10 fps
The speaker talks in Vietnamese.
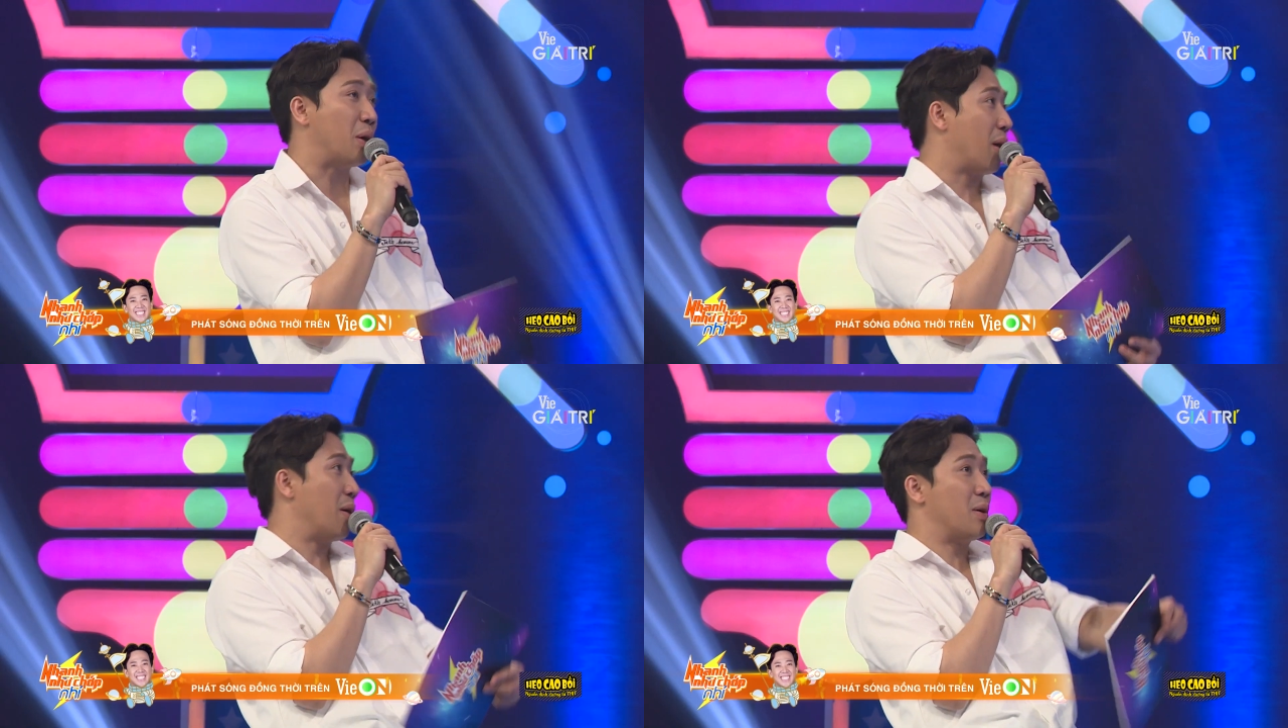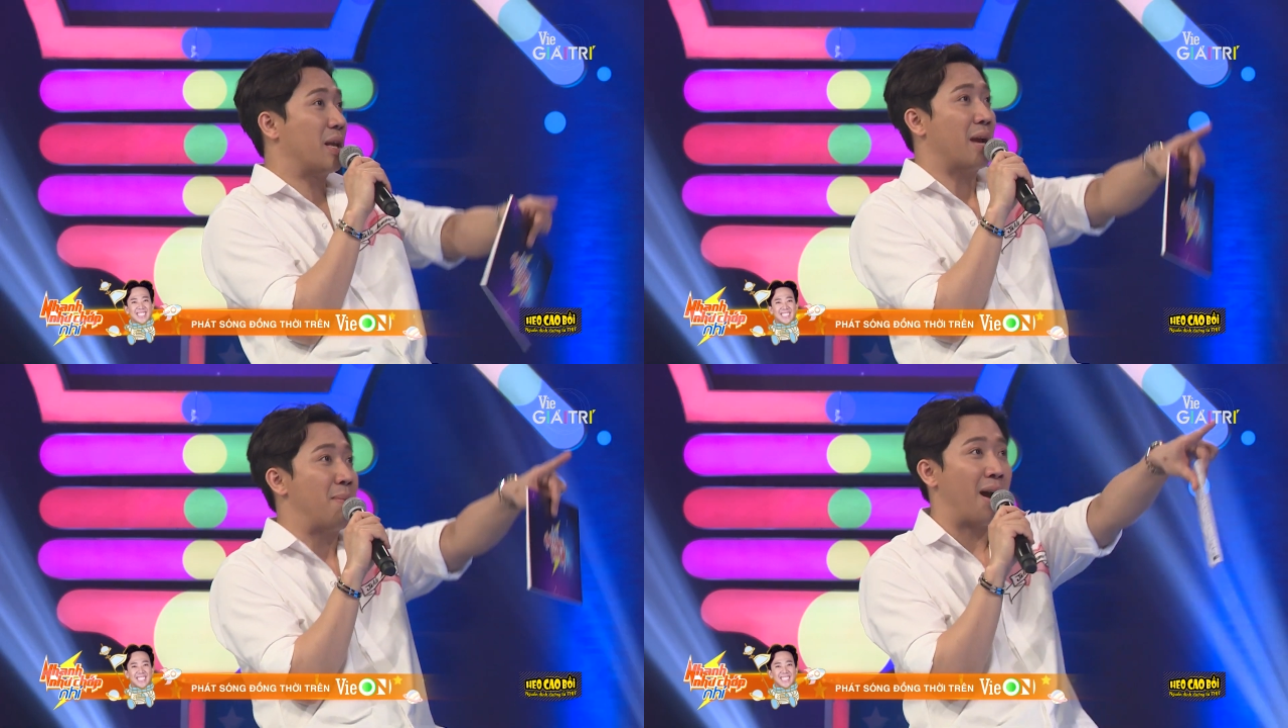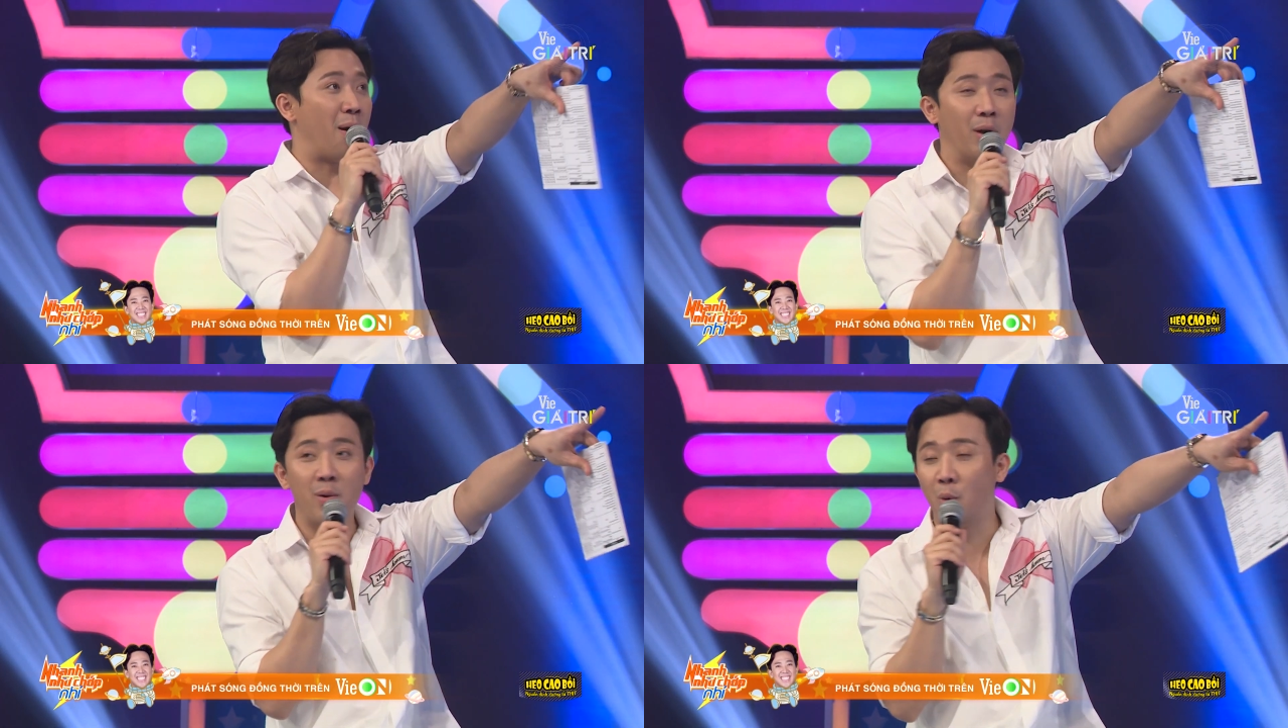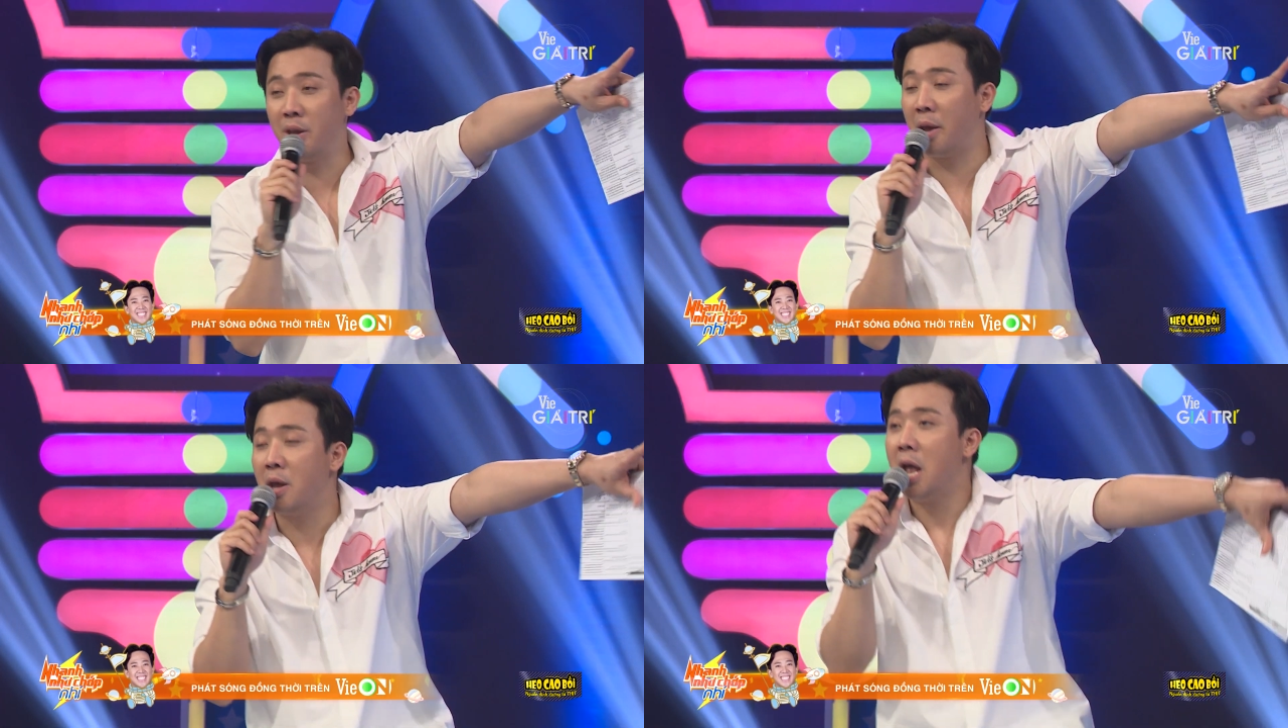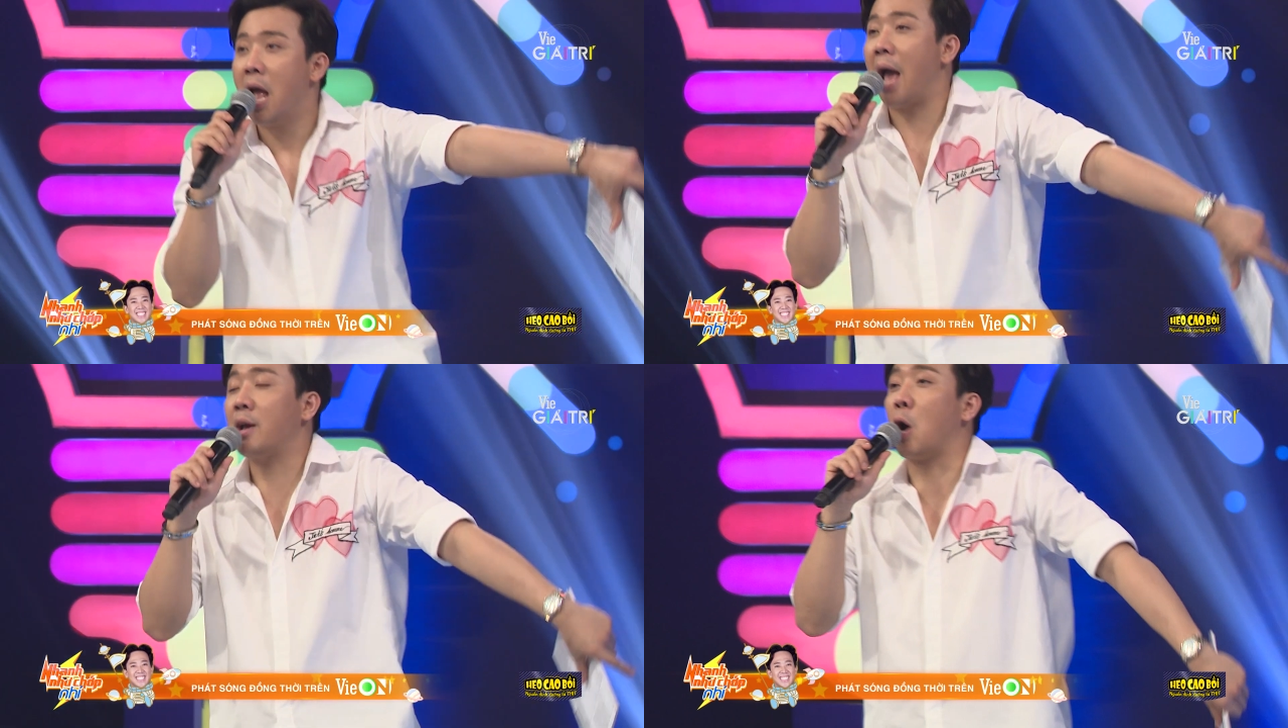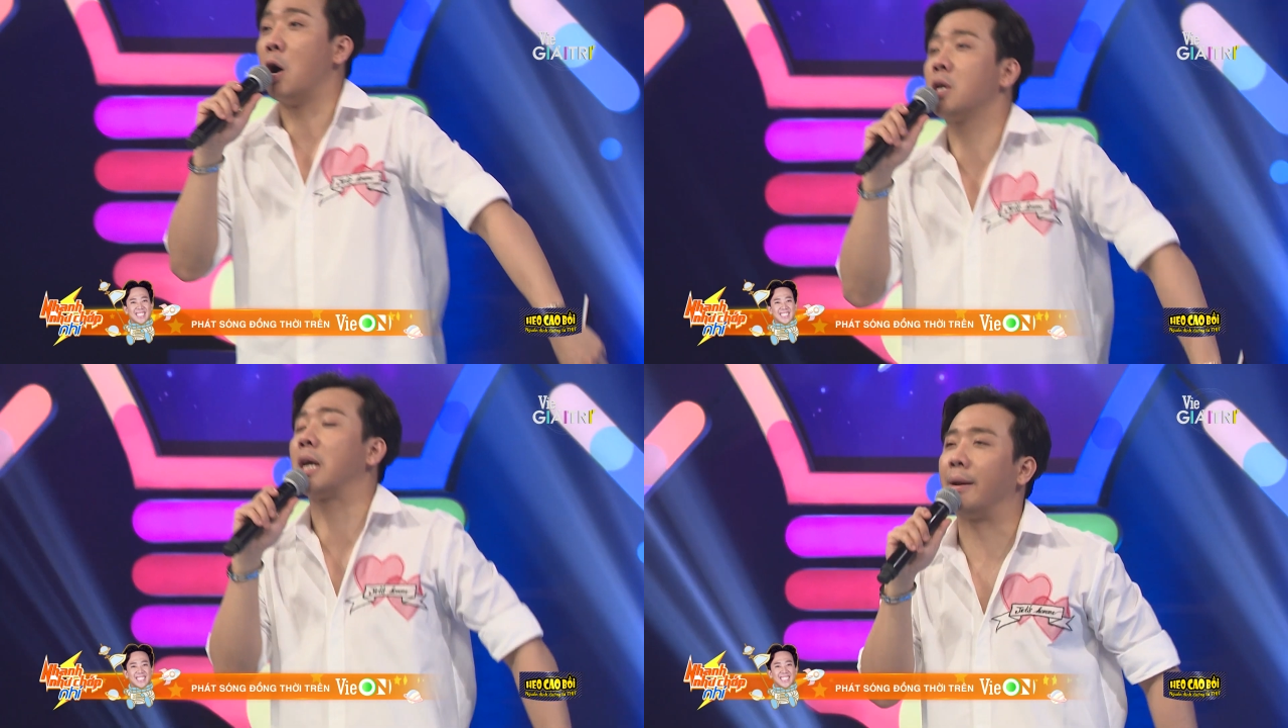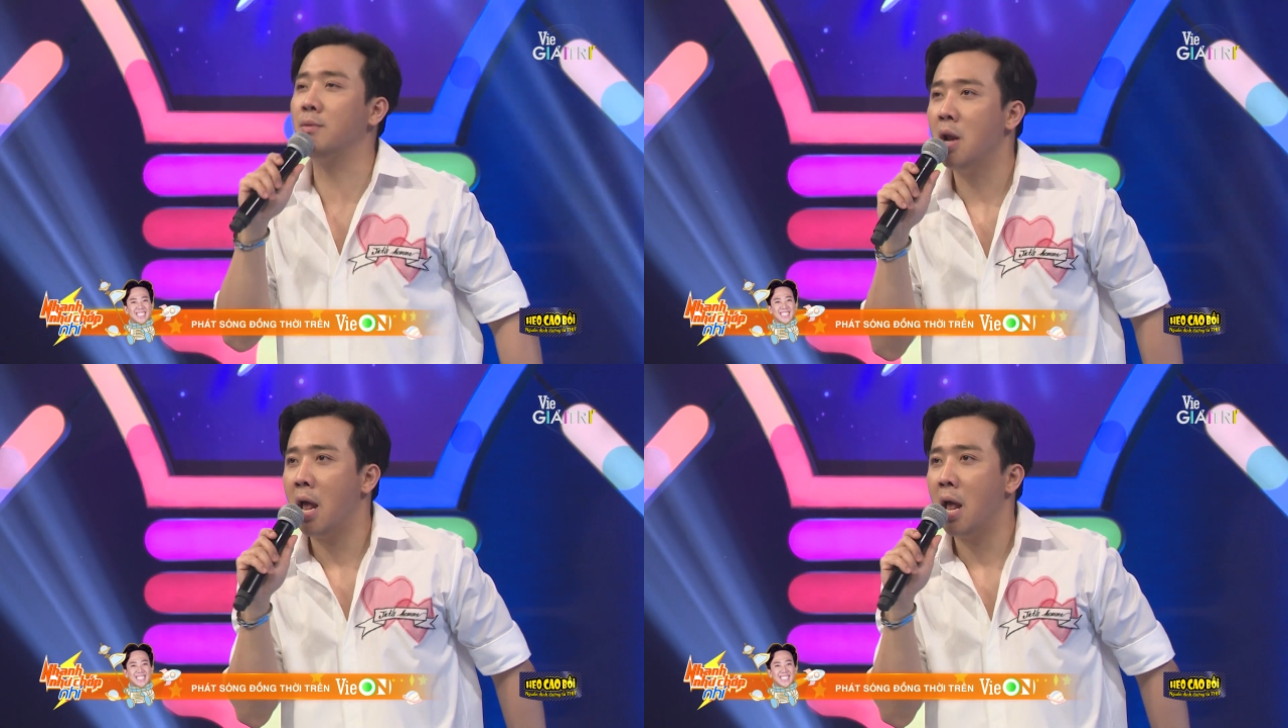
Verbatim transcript: Ừ ừ, cái mặt hỏi không quý vị? Hãy cận cảnh,